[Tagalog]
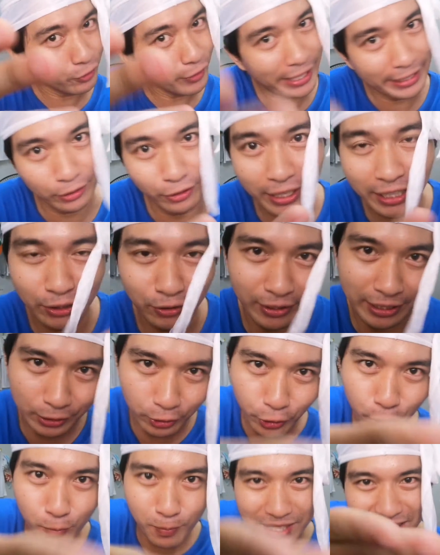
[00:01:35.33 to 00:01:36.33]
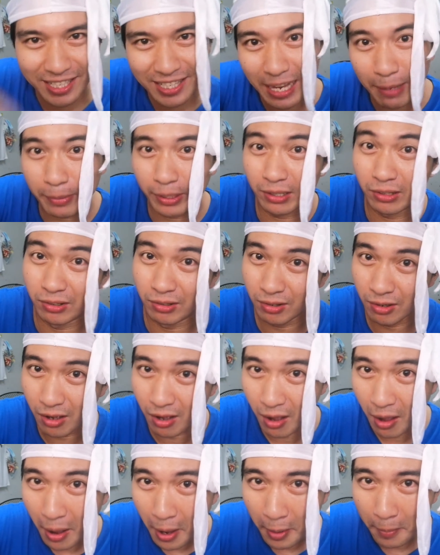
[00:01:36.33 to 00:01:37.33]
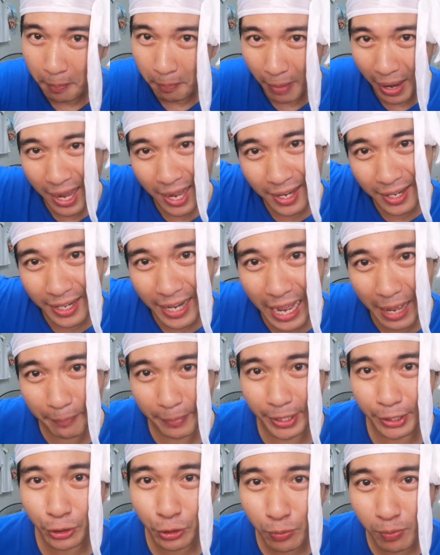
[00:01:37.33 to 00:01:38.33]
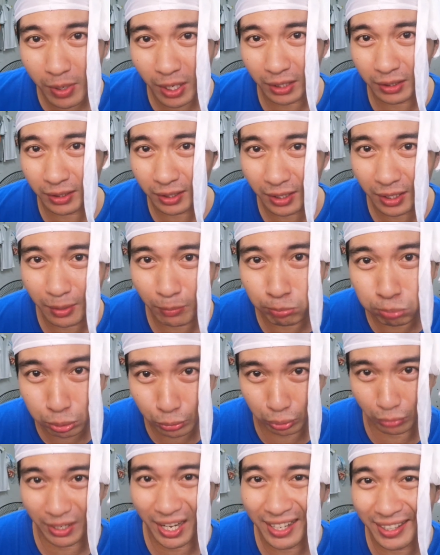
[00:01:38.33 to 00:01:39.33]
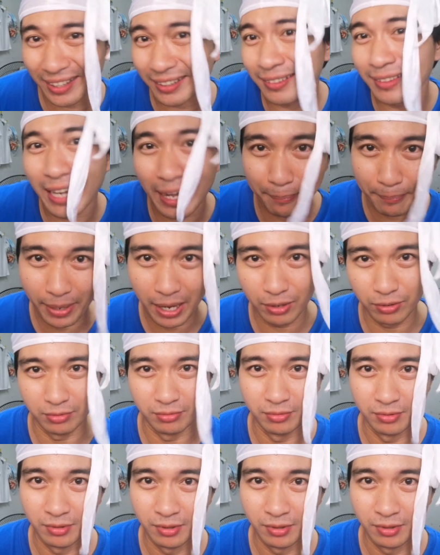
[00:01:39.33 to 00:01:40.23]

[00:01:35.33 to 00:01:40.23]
eto, eto, eto, eto yung masasabi ko. Mahal namin yung mga taga-butuan at Davao.